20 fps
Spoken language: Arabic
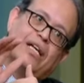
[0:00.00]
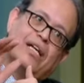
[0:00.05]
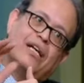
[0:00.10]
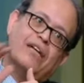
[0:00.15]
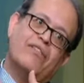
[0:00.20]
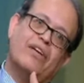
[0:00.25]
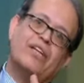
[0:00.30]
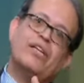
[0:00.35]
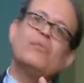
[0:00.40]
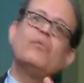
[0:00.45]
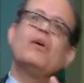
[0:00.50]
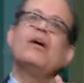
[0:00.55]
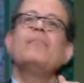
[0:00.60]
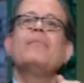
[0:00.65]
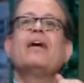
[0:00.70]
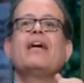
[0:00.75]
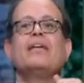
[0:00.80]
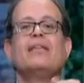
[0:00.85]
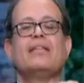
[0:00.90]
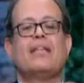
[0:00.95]
طبعا فدي
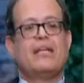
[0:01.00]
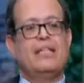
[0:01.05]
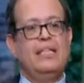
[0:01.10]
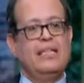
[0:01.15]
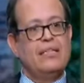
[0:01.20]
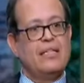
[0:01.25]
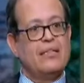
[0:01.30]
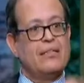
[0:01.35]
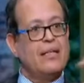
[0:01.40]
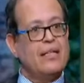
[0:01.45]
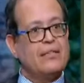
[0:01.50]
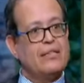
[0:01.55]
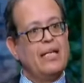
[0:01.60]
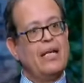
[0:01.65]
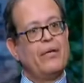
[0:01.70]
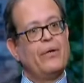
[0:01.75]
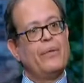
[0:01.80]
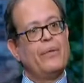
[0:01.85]
مهمه جدا الحته دي يعني اختيار